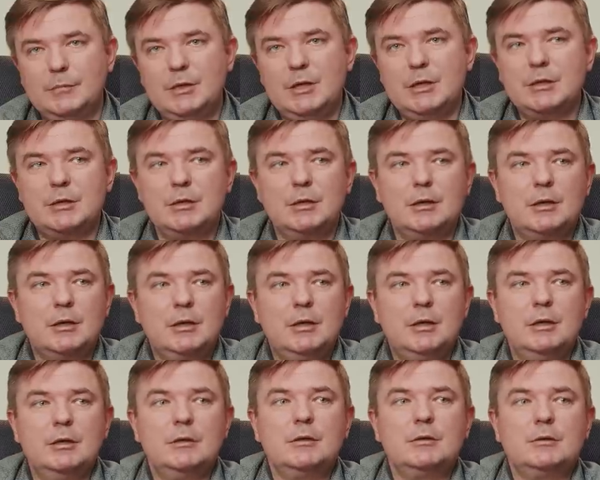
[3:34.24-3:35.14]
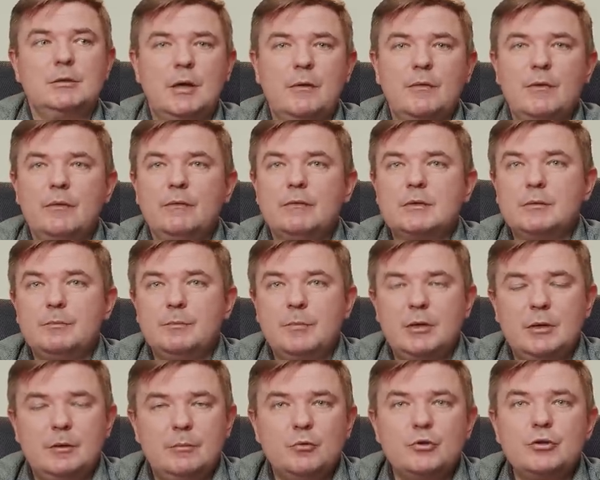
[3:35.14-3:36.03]
несколько лет ставка вас
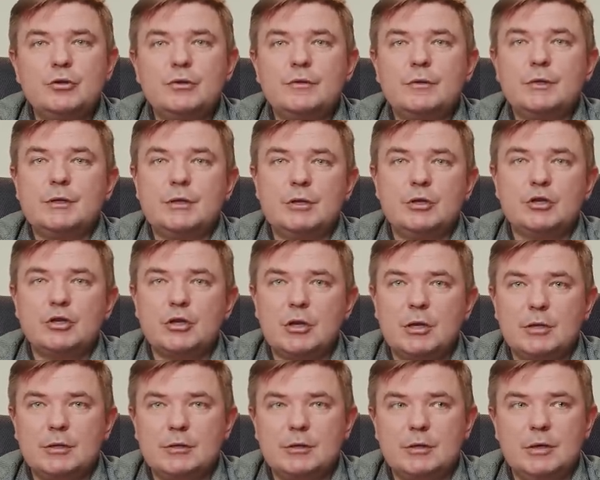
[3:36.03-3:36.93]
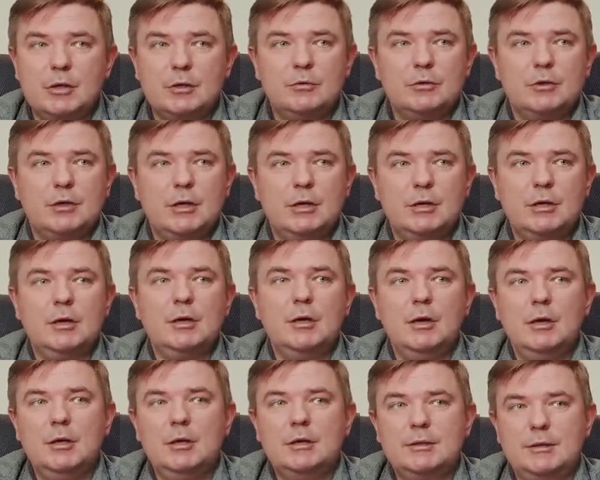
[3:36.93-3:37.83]
преимущественно снижалась. Да? То есть,
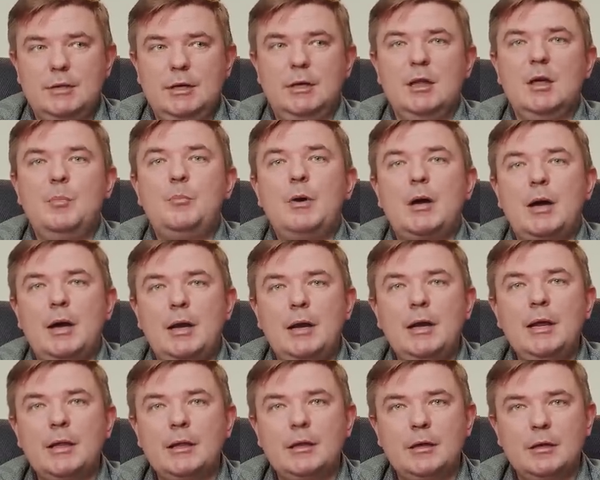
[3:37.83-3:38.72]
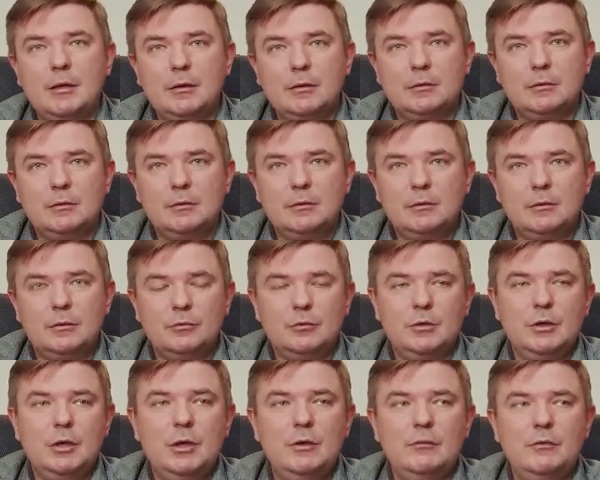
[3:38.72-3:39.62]
когда целое поколение
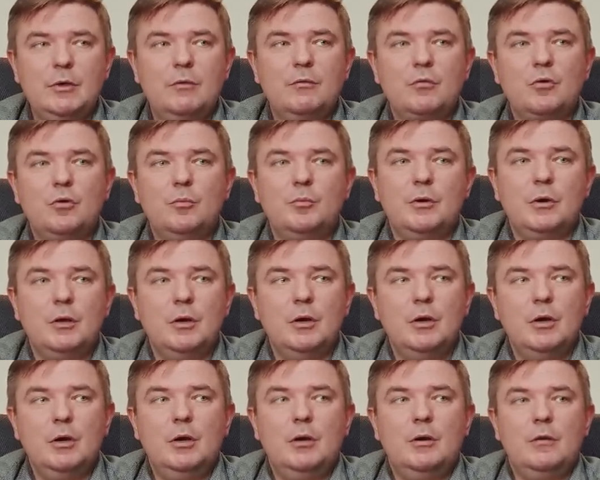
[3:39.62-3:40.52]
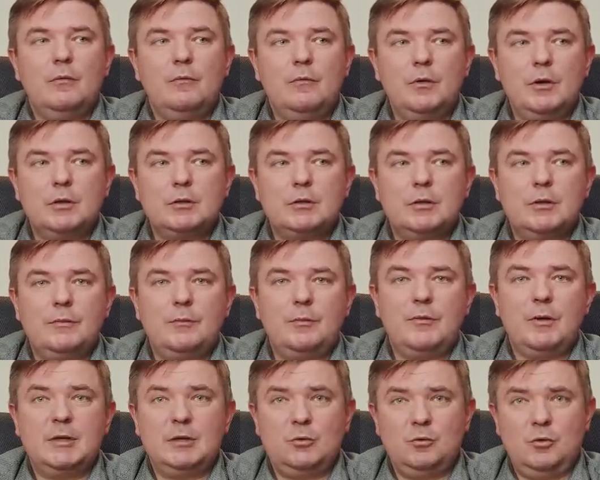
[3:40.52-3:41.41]
людей в Европе выросла
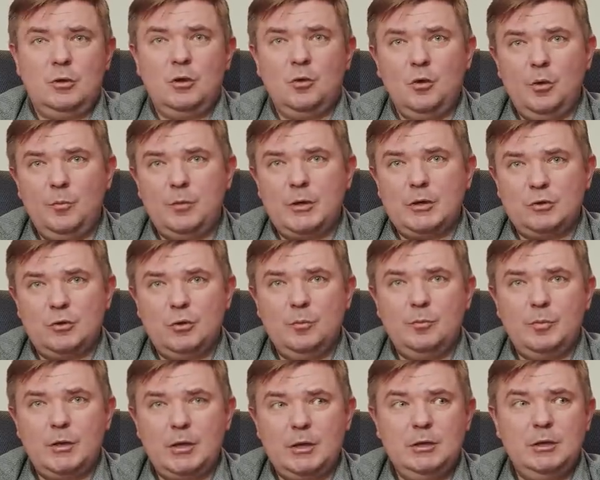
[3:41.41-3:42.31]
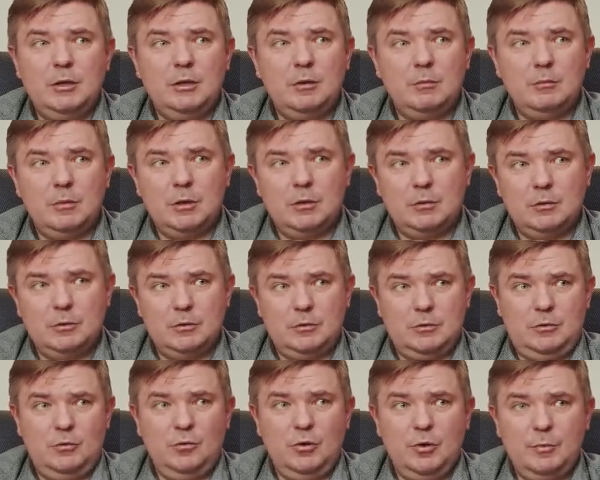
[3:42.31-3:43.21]
в одной простой парадигме.
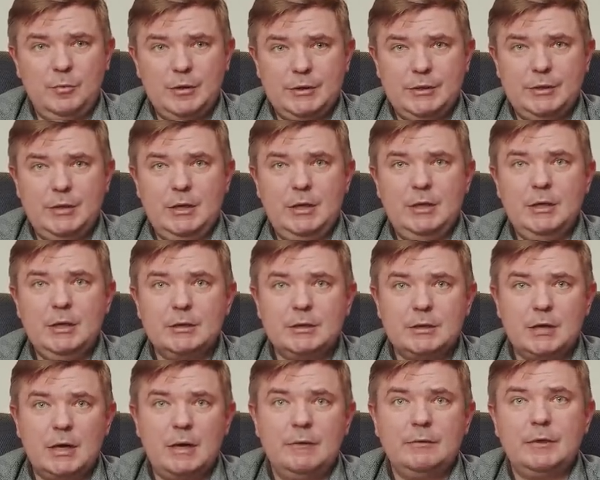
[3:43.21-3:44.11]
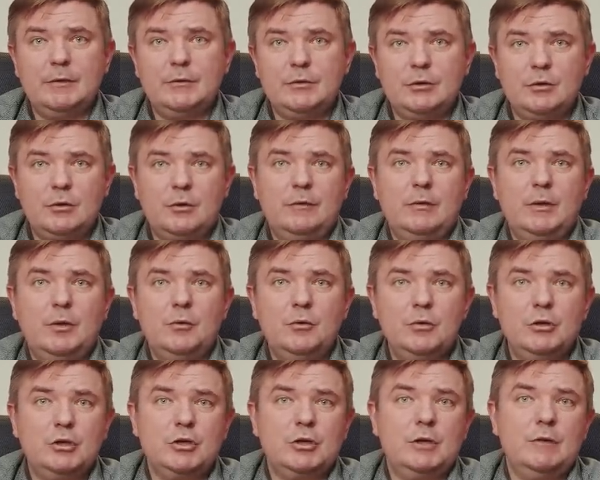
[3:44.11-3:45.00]
Стоимость денег завтра все равно
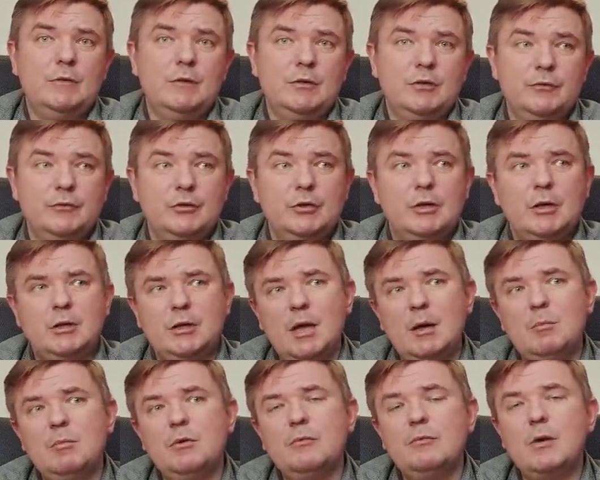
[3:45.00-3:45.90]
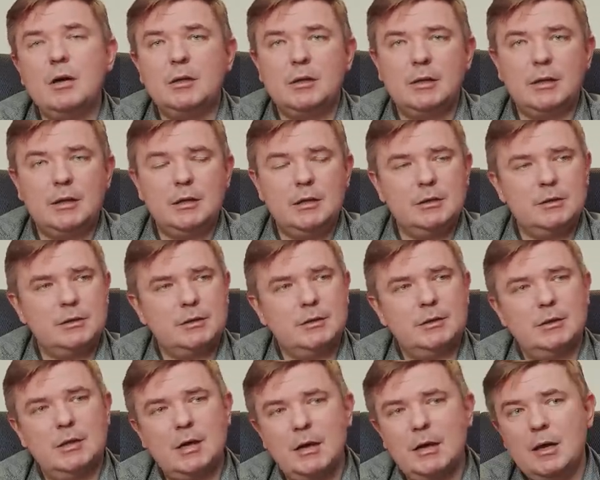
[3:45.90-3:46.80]
дешевле, чем вчера. Да, бывают
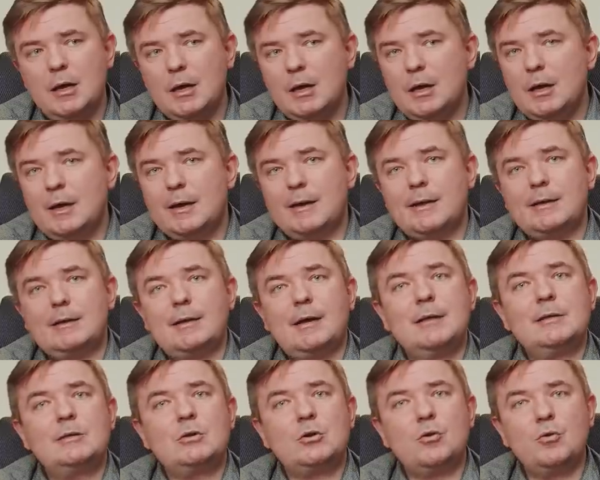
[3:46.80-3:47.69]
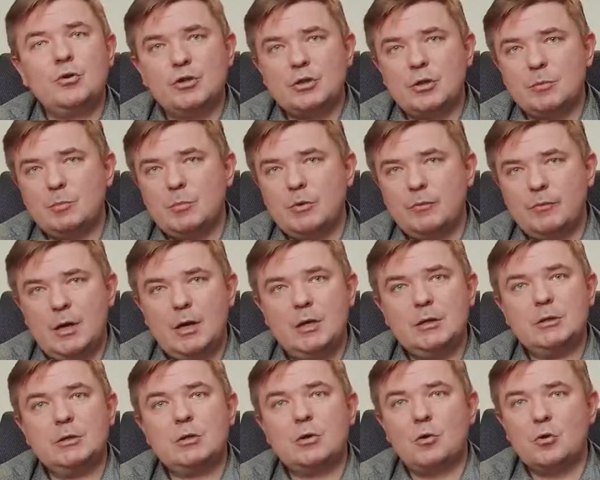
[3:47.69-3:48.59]
кризисы, да, краткосрочно
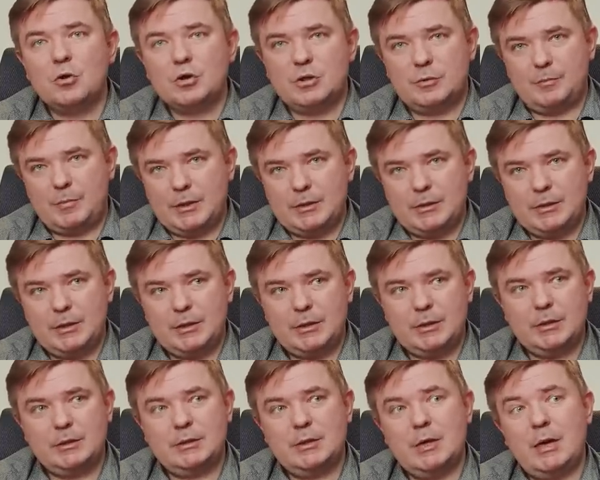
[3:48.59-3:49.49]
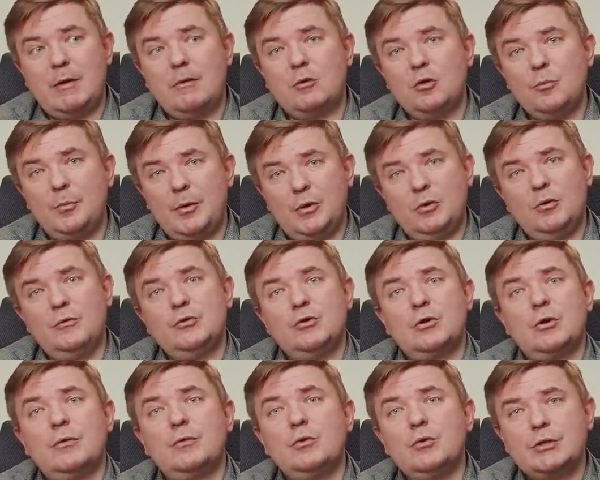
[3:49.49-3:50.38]
бывает рост процентных ставок, но потом
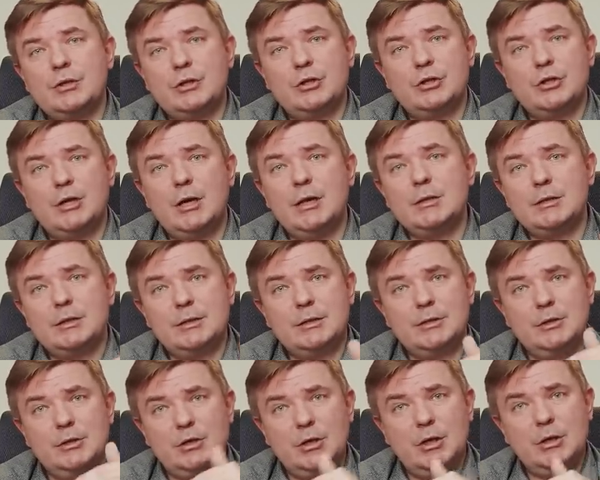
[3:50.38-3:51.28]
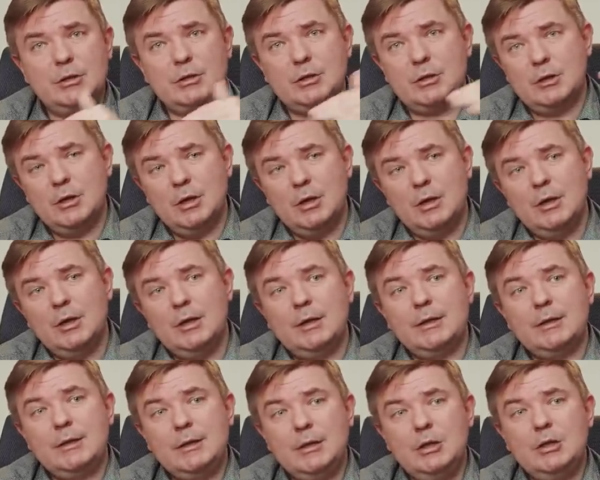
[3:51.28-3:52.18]
все равно снижается и снижается
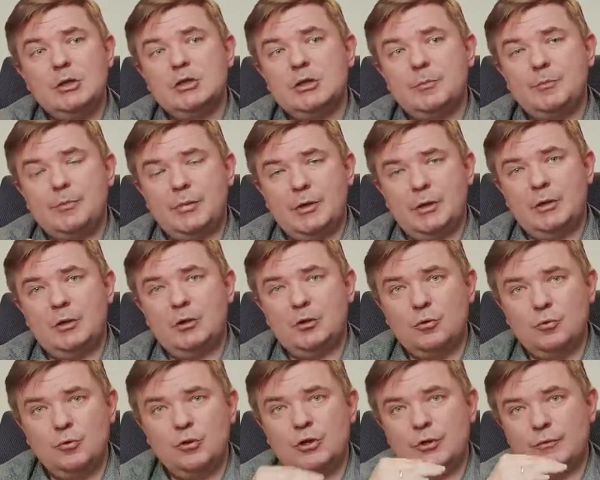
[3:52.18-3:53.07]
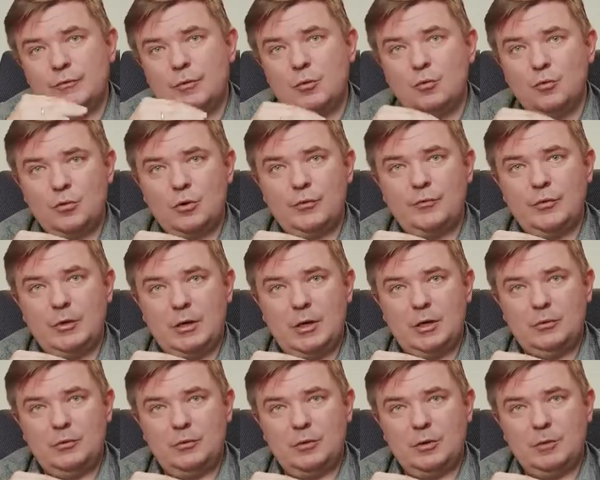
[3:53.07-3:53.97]
ниже предыдущего уровня,
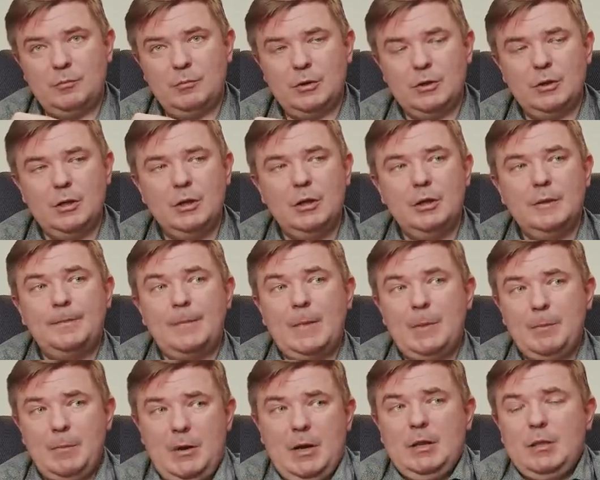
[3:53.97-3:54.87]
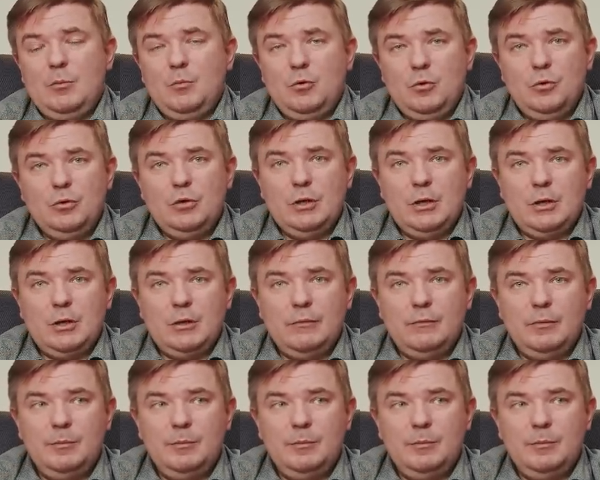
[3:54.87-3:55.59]
который был. И поэтому люди это